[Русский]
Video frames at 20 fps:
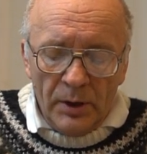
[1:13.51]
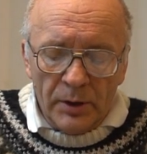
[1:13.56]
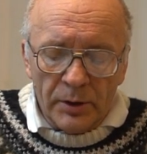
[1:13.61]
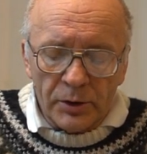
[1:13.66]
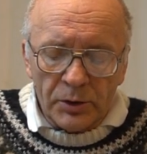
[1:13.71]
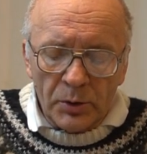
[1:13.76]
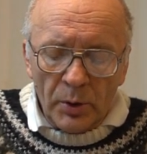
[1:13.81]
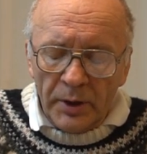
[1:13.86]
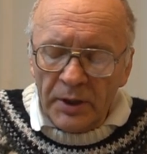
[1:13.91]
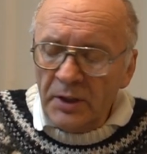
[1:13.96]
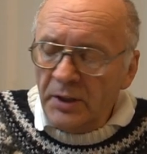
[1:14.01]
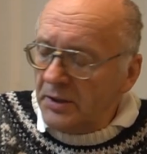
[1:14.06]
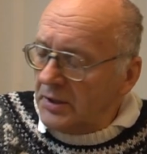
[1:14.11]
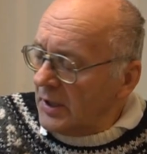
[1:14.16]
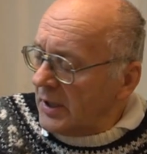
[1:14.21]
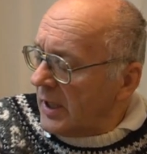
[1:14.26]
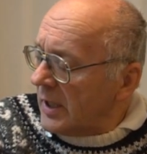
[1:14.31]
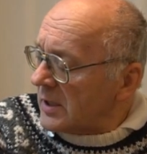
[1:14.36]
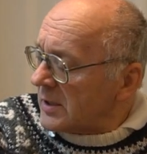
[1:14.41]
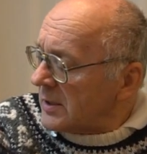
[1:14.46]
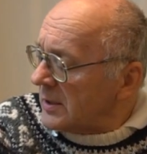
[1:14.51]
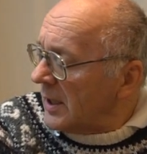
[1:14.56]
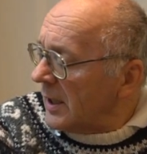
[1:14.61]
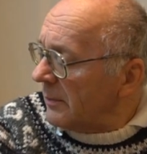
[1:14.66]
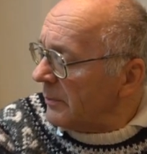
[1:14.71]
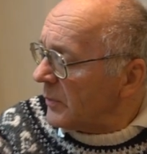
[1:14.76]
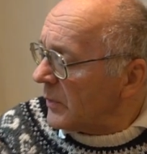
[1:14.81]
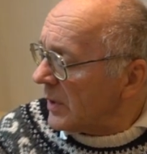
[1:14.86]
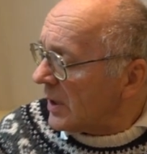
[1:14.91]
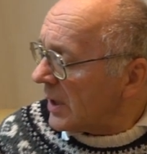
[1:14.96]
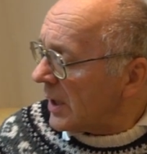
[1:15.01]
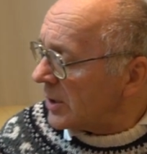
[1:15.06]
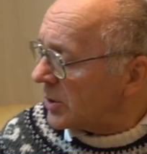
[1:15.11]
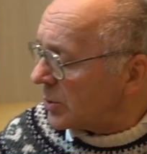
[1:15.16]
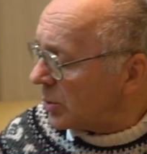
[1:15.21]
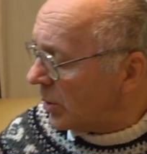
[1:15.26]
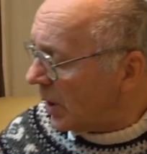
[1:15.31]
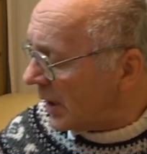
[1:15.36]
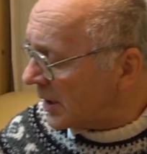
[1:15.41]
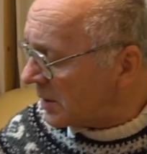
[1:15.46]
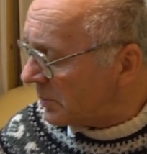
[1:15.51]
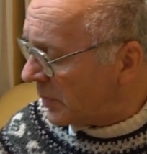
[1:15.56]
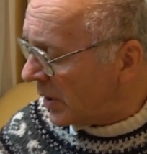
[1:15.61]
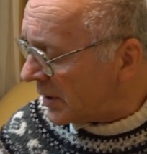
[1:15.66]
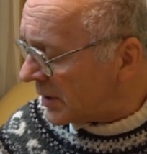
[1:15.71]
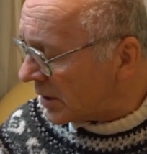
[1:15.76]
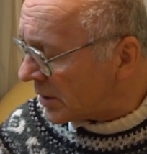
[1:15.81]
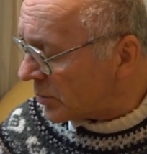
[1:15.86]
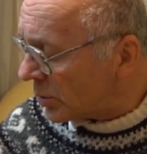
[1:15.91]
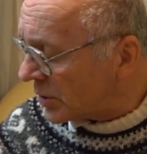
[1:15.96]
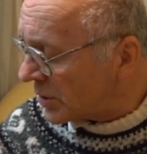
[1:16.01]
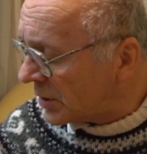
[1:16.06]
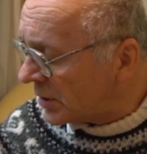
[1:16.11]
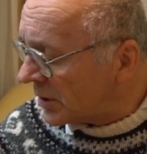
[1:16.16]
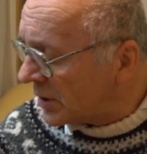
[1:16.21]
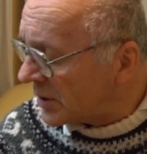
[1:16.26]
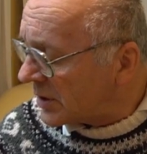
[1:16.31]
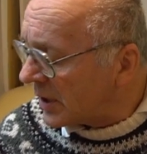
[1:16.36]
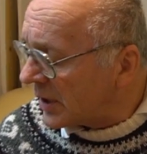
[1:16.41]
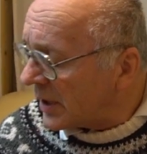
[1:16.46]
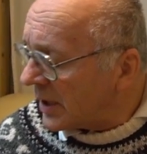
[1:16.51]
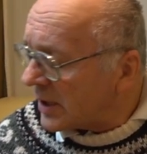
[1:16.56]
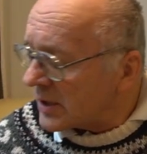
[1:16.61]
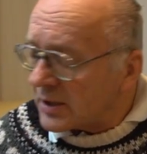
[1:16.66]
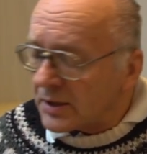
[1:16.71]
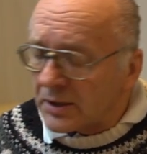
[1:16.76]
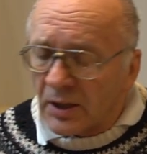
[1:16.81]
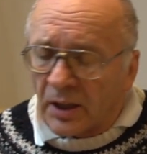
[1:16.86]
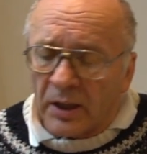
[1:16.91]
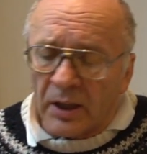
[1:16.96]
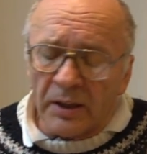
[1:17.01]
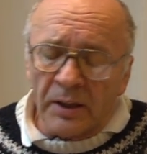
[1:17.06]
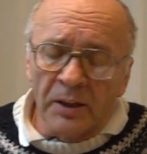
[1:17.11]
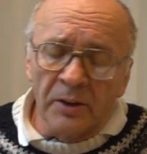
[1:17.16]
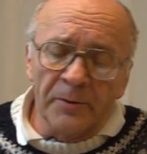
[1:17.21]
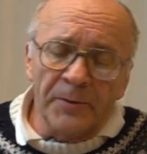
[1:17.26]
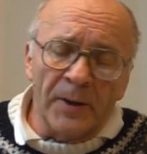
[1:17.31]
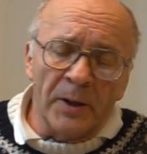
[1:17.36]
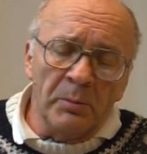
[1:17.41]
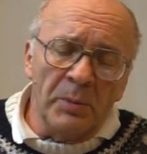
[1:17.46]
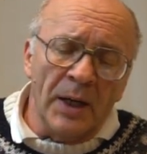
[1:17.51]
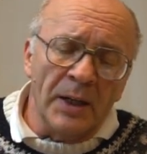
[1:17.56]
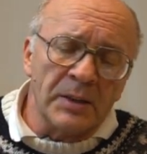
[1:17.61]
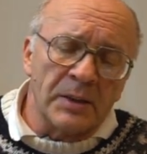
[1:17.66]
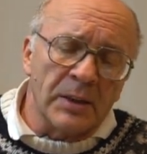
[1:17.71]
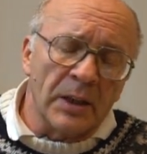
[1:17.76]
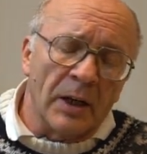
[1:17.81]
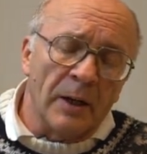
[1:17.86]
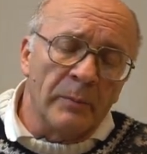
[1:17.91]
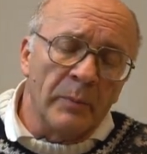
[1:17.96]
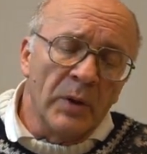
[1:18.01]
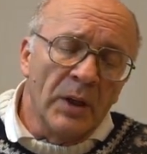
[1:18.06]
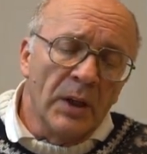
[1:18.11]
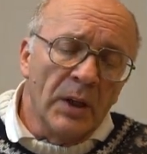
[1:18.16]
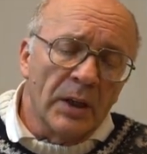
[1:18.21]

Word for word: Что интересно, хочу отметить очень интересная информация,